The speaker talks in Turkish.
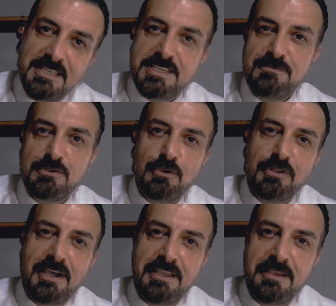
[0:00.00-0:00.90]
iki
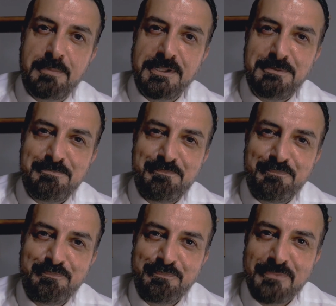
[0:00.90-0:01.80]
video daha yapalım
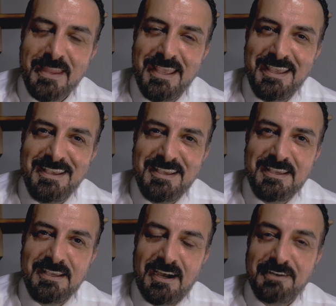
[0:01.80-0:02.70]

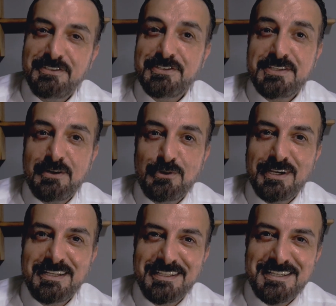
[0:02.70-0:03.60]
artık
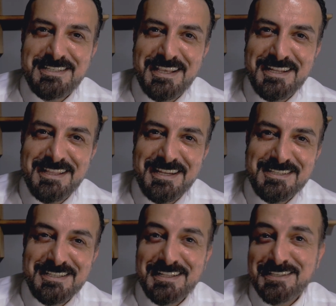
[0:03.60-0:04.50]
sahura kadar
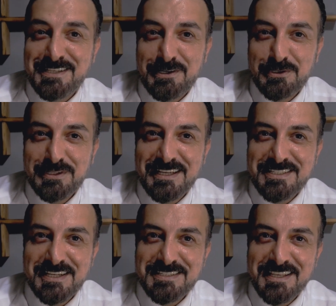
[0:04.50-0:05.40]
seyrederiz ya da sahurda
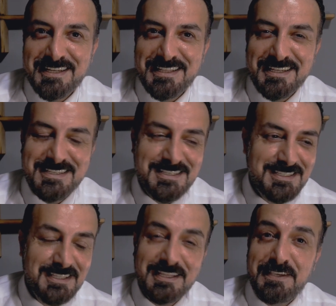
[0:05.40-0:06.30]
açar
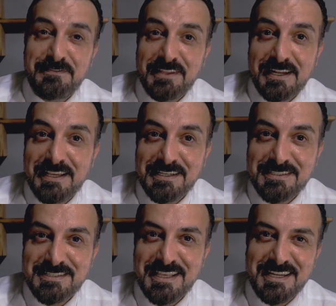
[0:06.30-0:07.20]
seyrederiz ya da iftara
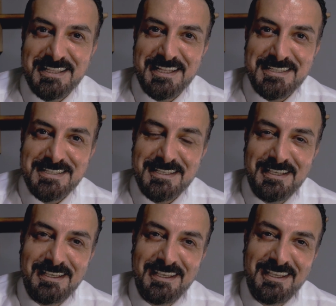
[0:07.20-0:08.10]
yakın seyrederiz.
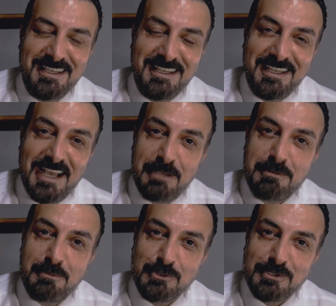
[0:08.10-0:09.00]

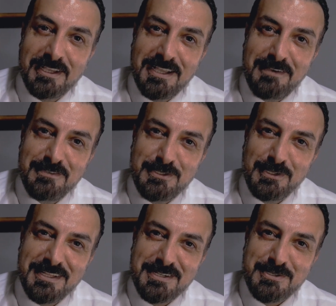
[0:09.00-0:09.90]
Ama mutlaka
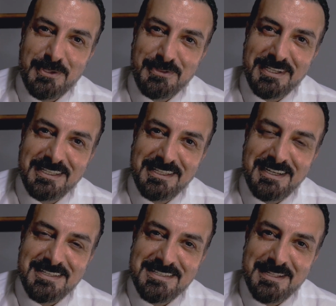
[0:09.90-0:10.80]
videoları sonuna
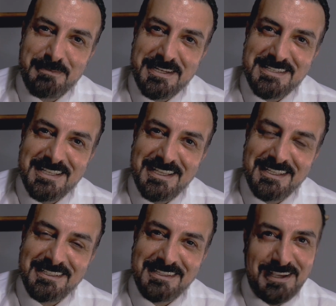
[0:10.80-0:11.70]
kadar izlemenizi
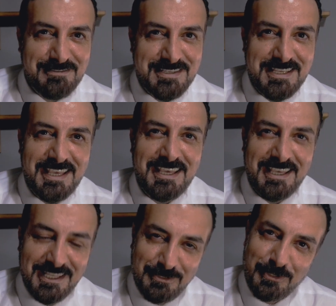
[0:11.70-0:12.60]
tavsiye
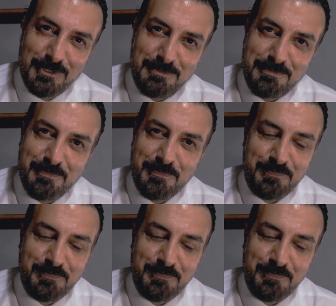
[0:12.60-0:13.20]
ediyorum.